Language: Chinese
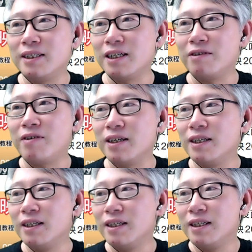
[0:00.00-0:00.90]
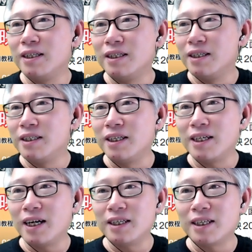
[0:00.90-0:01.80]
啊，这个地方，
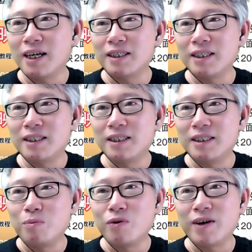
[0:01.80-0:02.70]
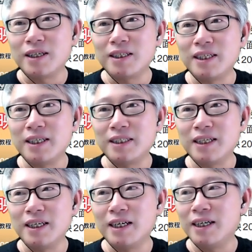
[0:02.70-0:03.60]
现在它播放的是这
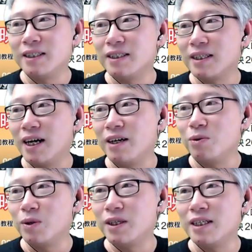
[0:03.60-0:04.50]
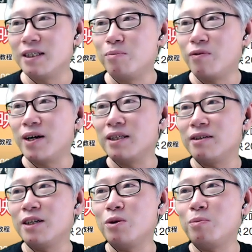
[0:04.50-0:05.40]
这一个。 啊，我点击播放
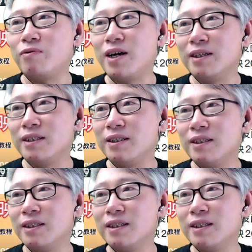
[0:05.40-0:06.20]
的时候，它就会播放。